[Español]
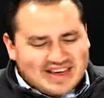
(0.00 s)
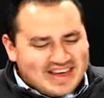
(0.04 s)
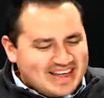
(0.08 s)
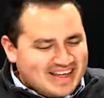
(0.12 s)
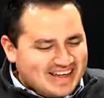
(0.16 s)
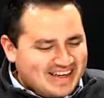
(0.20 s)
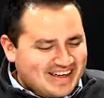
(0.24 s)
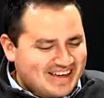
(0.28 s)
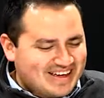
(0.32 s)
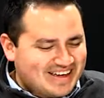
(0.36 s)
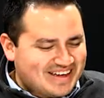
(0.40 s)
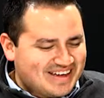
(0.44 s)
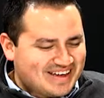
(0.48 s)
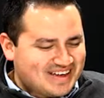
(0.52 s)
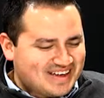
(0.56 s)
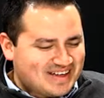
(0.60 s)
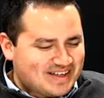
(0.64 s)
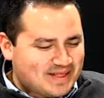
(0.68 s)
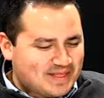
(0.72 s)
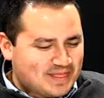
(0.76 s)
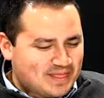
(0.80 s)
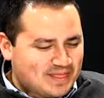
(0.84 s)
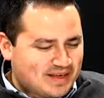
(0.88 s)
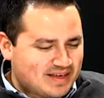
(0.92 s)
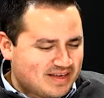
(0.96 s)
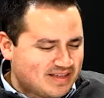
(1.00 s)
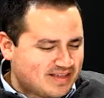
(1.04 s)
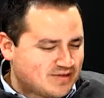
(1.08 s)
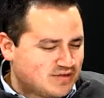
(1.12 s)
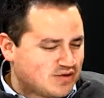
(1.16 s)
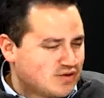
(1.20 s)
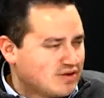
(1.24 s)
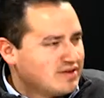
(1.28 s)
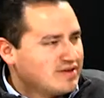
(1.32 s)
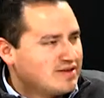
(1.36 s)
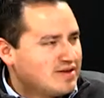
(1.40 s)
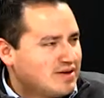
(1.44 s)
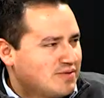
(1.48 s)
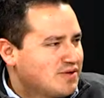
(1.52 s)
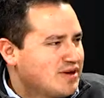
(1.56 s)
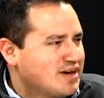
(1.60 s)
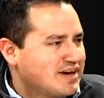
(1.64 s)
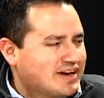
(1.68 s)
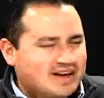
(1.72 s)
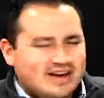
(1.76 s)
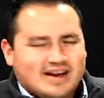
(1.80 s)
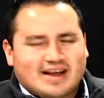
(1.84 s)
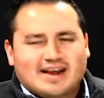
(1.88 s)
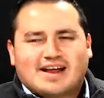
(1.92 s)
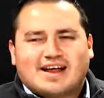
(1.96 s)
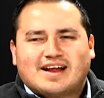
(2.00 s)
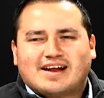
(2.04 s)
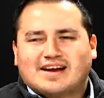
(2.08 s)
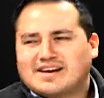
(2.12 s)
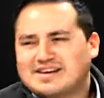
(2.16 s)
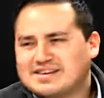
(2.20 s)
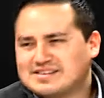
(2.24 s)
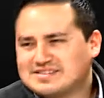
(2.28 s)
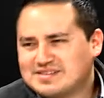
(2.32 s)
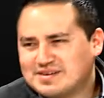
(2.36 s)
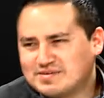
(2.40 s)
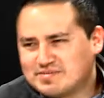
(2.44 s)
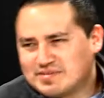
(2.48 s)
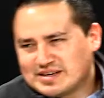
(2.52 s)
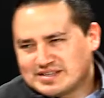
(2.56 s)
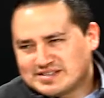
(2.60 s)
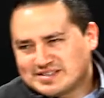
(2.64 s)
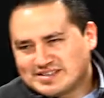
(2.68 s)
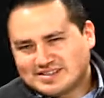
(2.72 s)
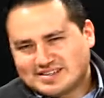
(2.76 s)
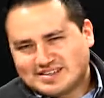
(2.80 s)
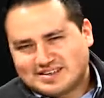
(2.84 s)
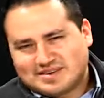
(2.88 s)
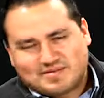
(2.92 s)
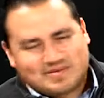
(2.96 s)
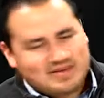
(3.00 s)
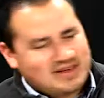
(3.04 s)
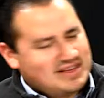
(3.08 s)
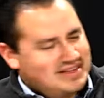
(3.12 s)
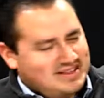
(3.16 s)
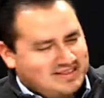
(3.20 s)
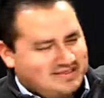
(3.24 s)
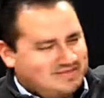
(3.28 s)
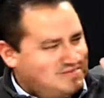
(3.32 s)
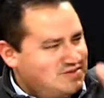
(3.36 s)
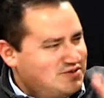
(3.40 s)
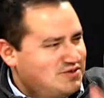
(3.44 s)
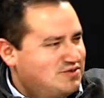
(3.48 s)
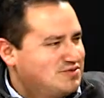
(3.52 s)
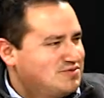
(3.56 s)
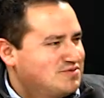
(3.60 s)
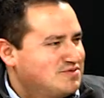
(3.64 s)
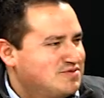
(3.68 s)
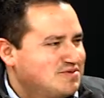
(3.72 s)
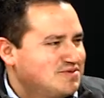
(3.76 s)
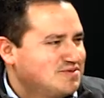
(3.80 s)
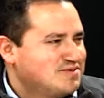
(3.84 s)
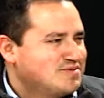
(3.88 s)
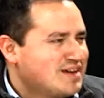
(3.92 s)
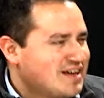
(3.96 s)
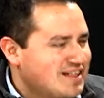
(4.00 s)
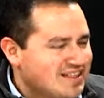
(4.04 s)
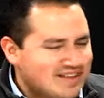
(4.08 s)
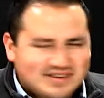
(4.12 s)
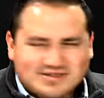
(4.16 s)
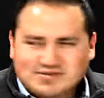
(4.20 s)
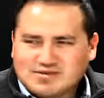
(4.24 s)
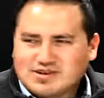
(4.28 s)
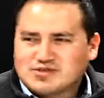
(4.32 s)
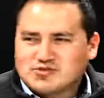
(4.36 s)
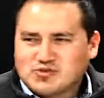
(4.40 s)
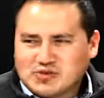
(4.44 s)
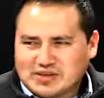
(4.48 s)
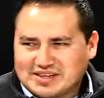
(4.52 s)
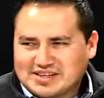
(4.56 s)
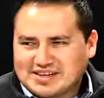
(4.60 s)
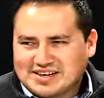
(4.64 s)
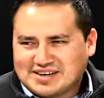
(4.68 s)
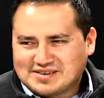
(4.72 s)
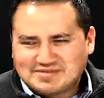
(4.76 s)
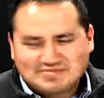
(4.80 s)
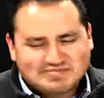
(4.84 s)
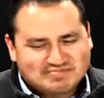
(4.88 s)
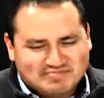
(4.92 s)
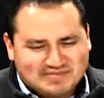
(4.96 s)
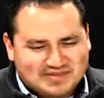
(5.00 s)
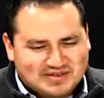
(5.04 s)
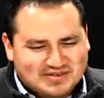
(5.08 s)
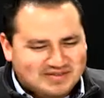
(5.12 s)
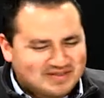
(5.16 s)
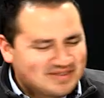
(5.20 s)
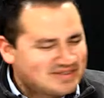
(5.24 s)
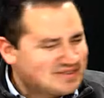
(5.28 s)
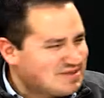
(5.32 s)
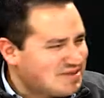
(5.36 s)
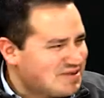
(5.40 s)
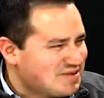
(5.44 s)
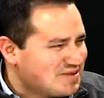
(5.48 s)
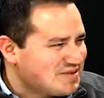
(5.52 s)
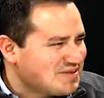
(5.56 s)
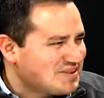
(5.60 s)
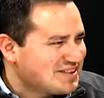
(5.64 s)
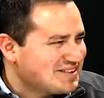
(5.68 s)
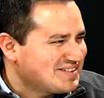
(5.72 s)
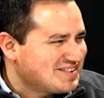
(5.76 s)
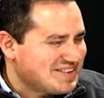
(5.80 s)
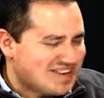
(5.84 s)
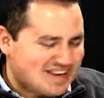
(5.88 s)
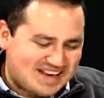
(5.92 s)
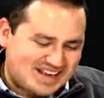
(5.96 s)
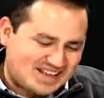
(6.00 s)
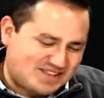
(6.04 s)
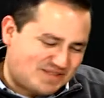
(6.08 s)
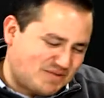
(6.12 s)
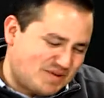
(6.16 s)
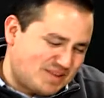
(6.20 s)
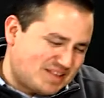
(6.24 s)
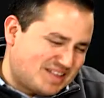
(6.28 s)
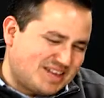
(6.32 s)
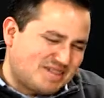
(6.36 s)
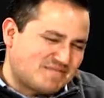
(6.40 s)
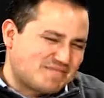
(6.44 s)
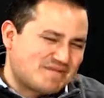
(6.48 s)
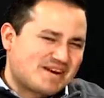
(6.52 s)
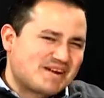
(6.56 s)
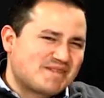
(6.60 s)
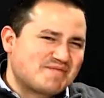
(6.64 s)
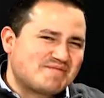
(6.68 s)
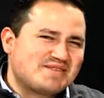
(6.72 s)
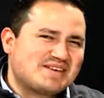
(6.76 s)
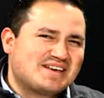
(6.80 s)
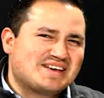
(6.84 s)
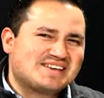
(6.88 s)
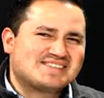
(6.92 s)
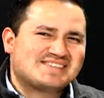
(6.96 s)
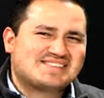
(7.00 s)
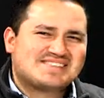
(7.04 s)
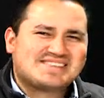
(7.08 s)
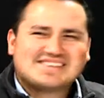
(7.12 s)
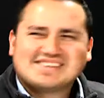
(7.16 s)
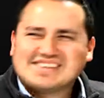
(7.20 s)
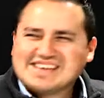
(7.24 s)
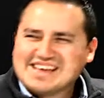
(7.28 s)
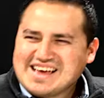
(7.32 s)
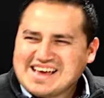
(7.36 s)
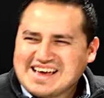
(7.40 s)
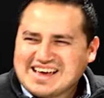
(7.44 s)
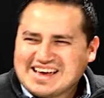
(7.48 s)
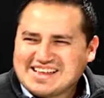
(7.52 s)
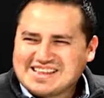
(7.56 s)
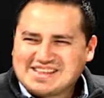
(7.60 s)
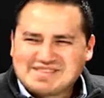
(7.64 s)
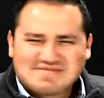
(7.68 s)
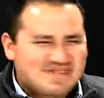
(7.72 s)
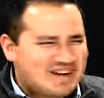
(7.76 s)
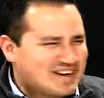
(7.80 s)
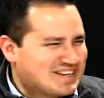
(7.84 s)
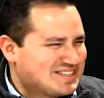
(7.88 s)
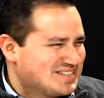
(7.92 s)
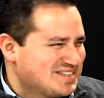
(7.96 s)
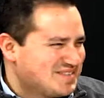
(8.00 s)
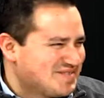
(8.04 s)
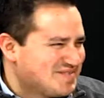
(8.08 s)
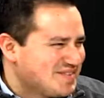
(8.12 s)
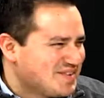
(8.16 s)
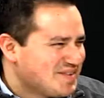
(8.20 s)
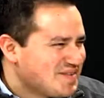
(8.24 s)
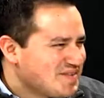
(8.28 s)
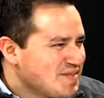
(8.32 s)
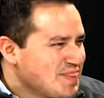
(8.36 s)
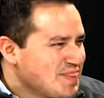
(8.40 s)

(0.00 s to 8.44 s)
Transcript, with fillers: Eh, y yo debo declarar en esta mesa que yo soy un adicto a Twitter. Oh, pues, ¿A Twitter? Sí, Twitter para mí es, lo máximo. Yo